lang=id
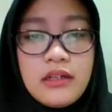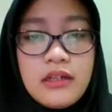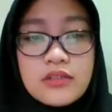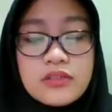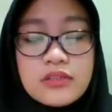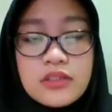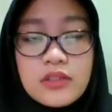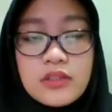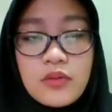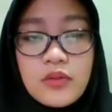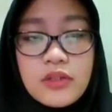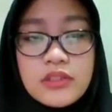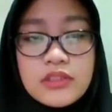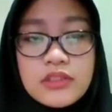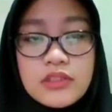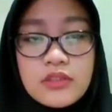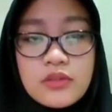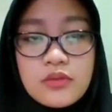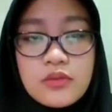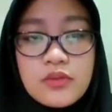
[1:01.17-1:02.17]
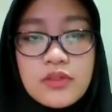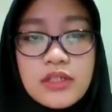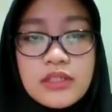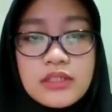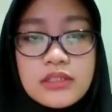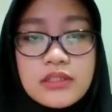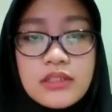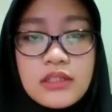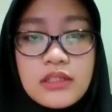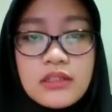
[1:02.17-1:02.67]
ada konsekuensi
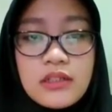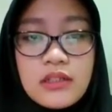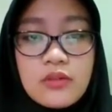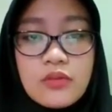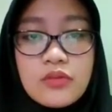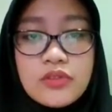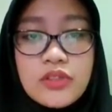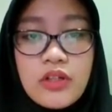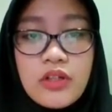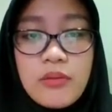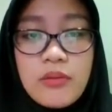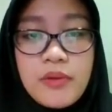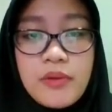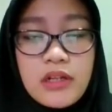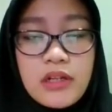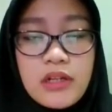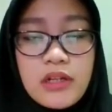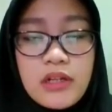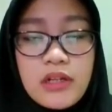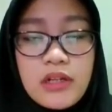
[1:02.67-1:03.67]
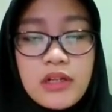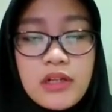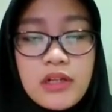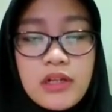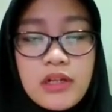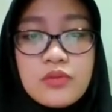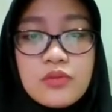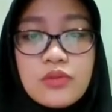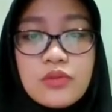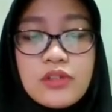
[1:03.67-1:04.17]
tugas dan tanggung jawab yang lebih
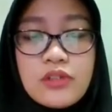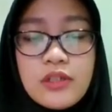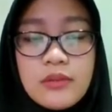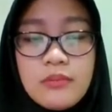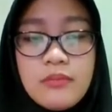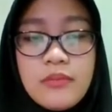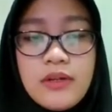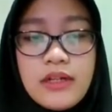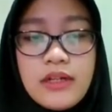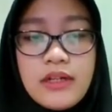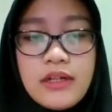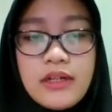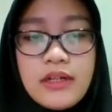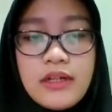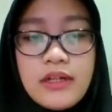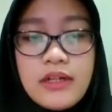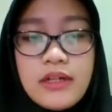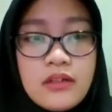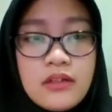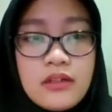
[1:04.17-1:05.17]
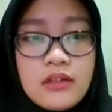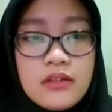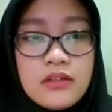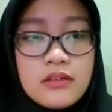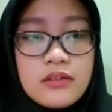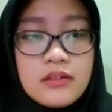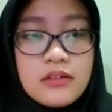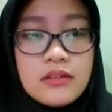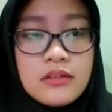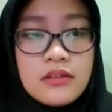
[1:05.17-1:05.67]
besar untuk diemban.
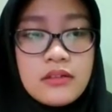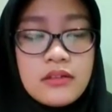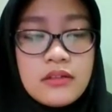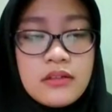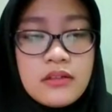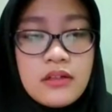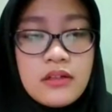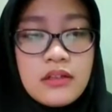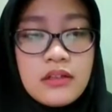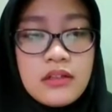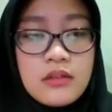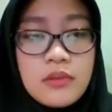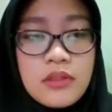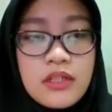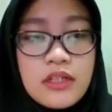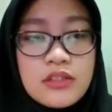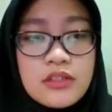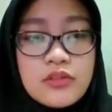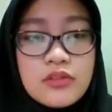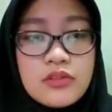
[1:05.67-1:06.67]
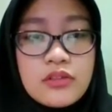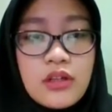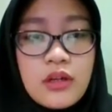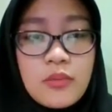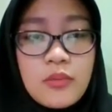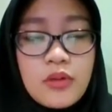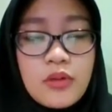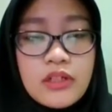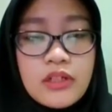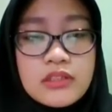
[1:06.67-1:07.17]
Lebih lanjut,
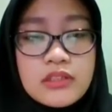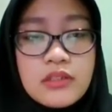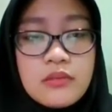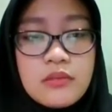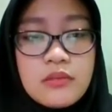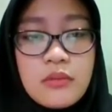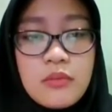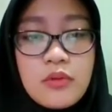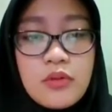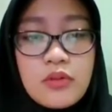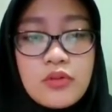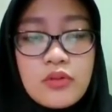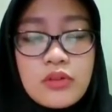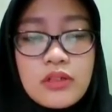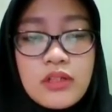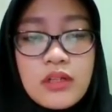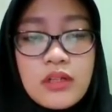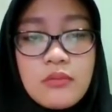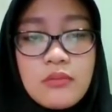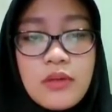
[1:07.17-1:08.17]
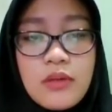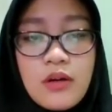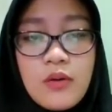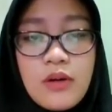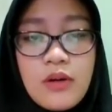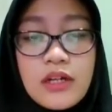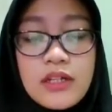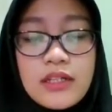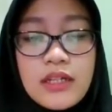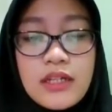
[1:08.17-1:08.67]
Kapolres Demak menuturkan
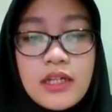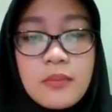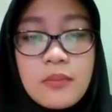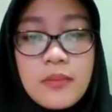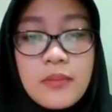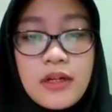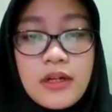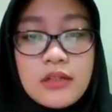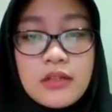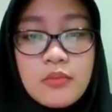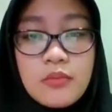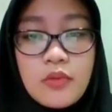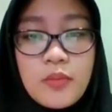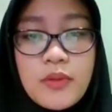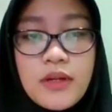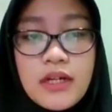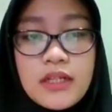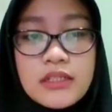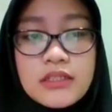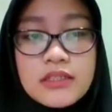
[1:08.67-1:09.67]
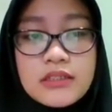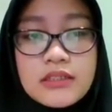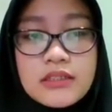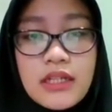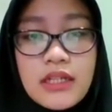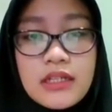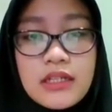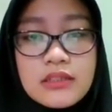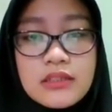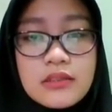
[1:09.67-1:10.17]
bahwa kenaikan pangkat merupakan
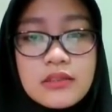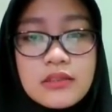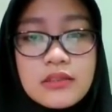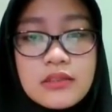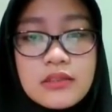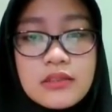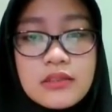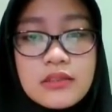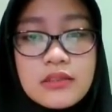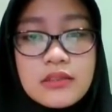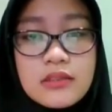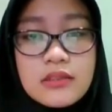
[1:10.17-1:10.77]
salah sebuah